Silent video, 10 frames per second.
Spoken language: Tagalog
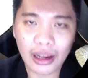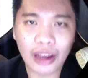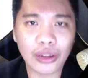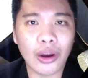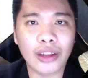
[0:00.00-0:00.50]

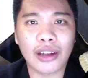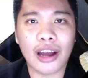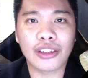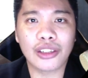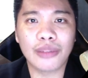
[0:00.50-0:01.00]
itong
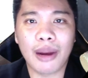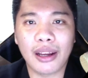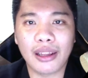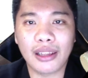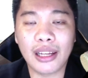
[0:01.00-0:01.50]
attraction
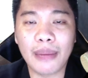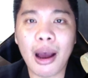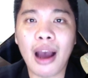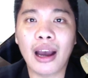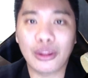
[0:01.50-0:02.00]
marketing na
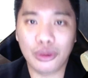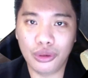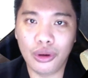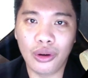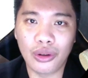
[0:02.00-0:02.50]

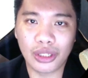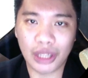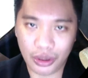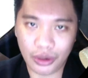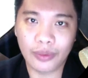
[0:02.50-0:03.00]
makakatulong
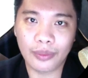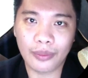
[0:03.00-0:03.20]
sa'yo.